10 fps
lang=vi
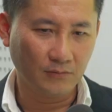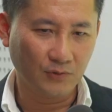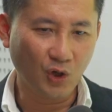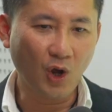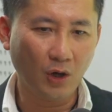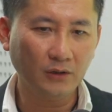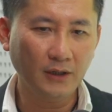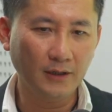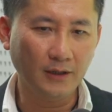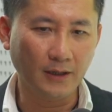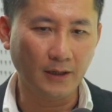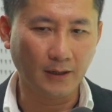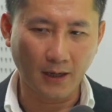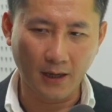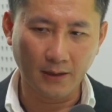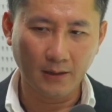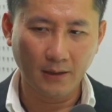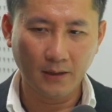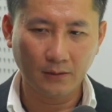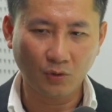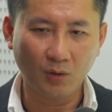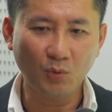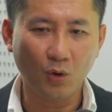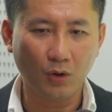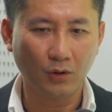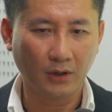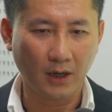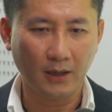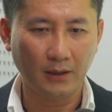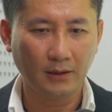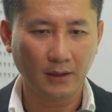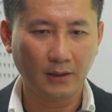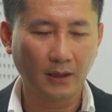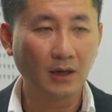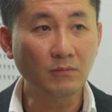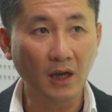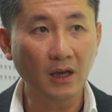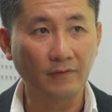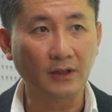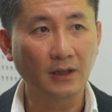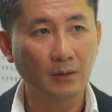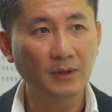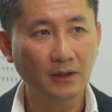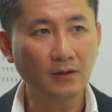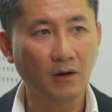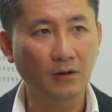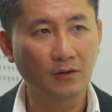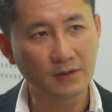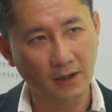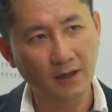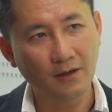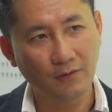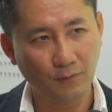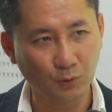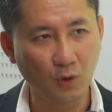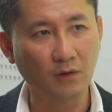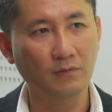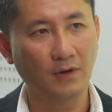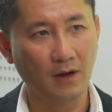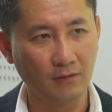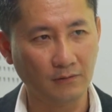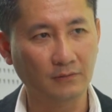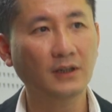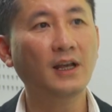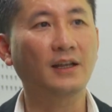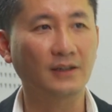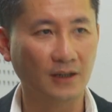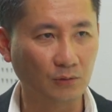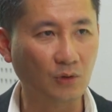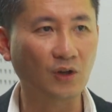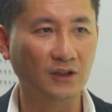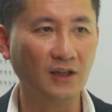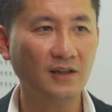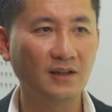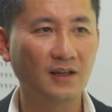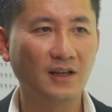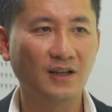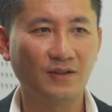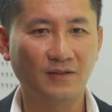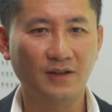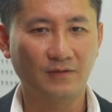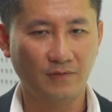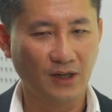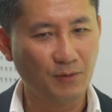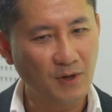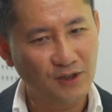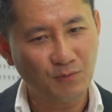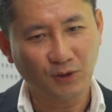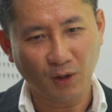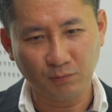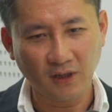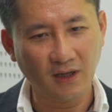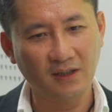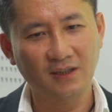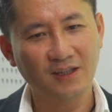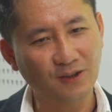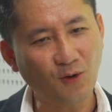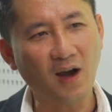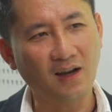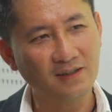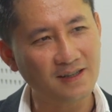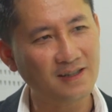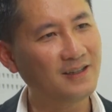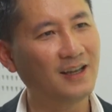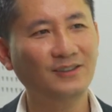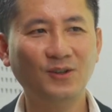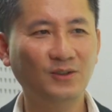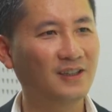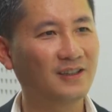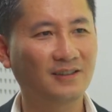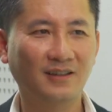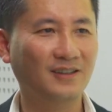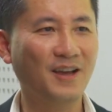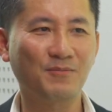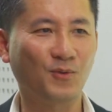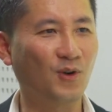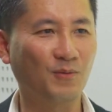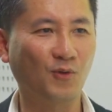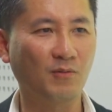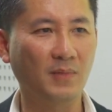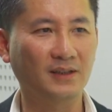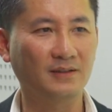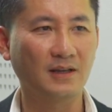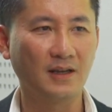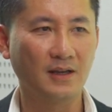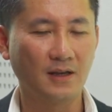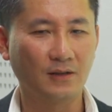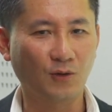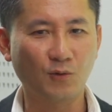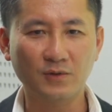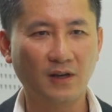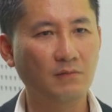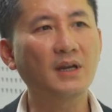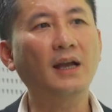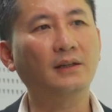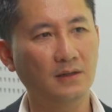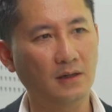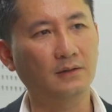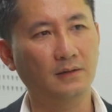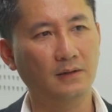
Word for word: Do đó thì cái toàn bộ cái cái cái công nghệ về telematics đó nó sẽ phụ thuộc vào tất cả những cái yếu tố đó nữa. À, à. Và nếu mà ở trong một tổng thể thì thỉnh thoảng anh chạy xe nhanh thôi thì chất điểm của của mình nó cũng sẽ không bị ảnh hưởng